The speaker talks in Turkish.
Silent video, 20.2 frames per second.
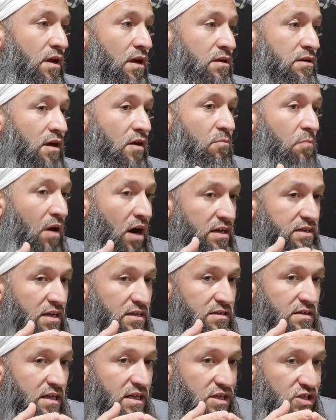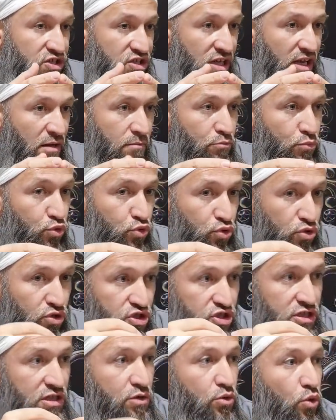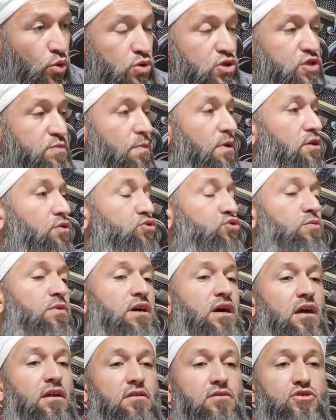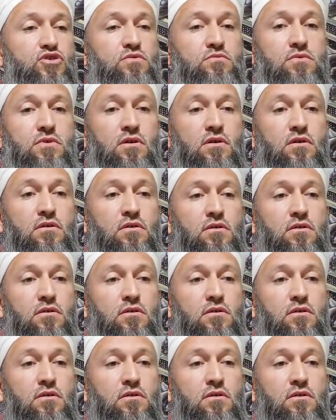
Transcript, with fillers: Ya Bağdat'ta içilen bütün içkileri o ısmarlıyordu be kardeşim ya.